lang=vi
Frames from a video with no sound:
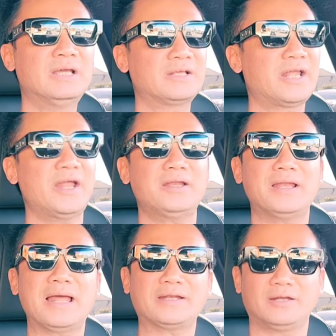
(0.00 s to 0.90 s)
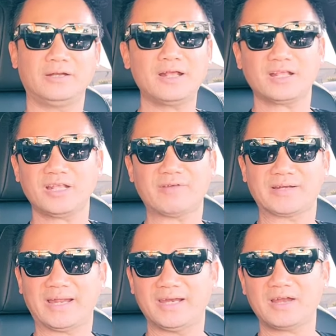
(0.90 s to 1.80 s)
cho nên là những nhân vật
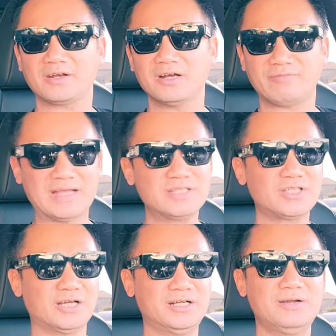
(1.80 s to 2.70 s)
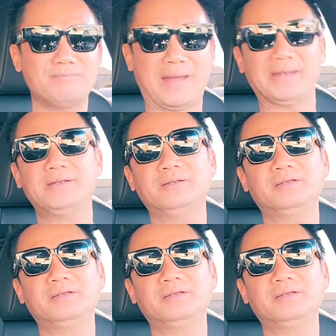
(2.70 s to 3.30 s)
này được phải xử mạnh